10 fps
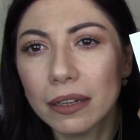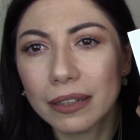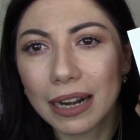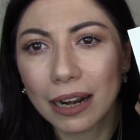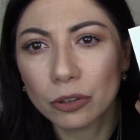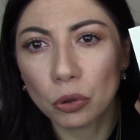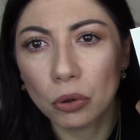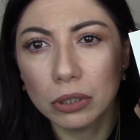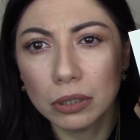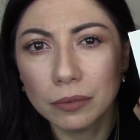eh, tra
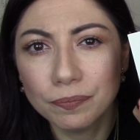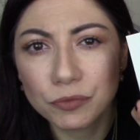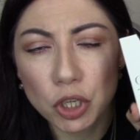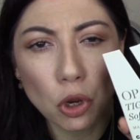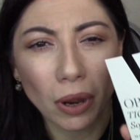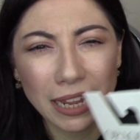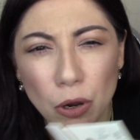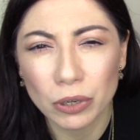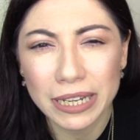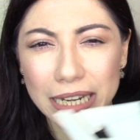l'altro ehm, ce li ho anche
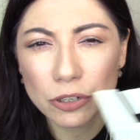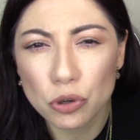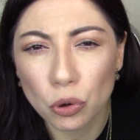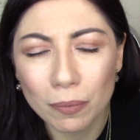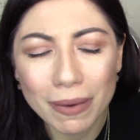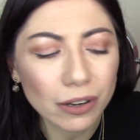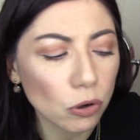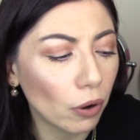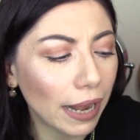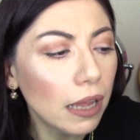col grigio, col
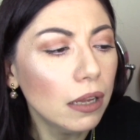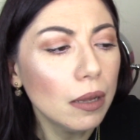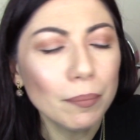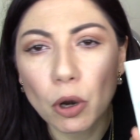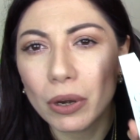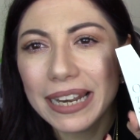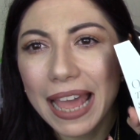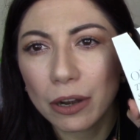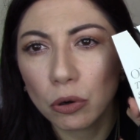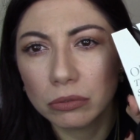marrone, però il
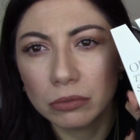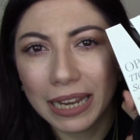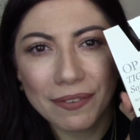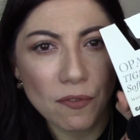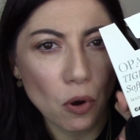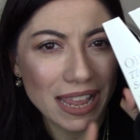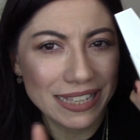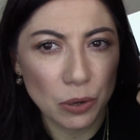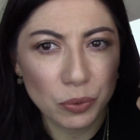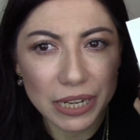nero mm, li avevo
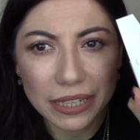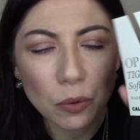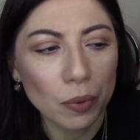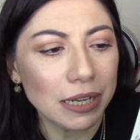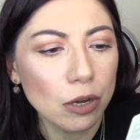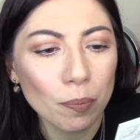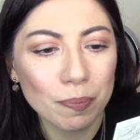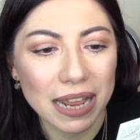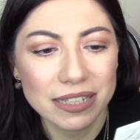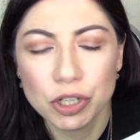esauriti e quindi li ho
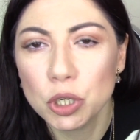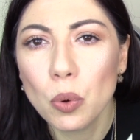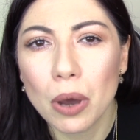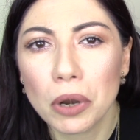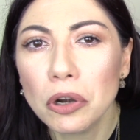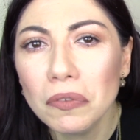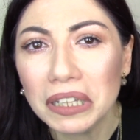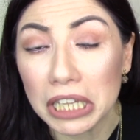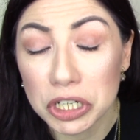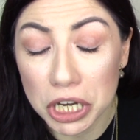presi 5,95
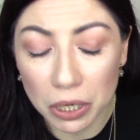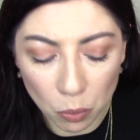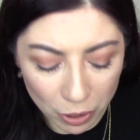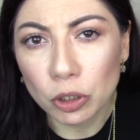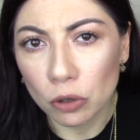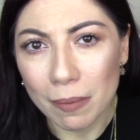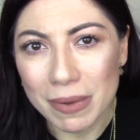euro 35 mi trovo